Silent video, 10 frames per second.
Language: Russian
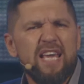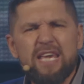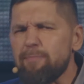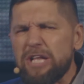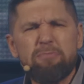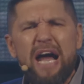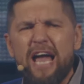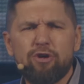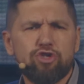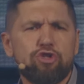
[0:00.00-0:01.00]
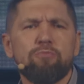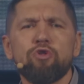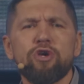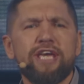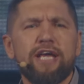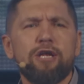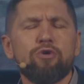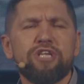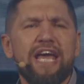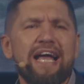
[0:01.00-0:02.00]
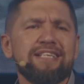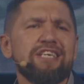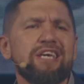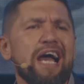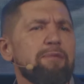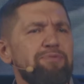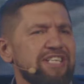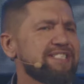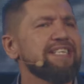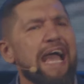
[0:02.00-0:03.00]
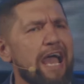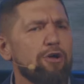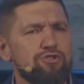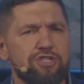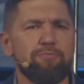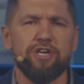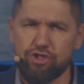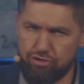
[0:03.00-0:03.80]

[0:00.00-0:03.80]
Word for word: Я понимаю, что многие люди, они объясняют себе,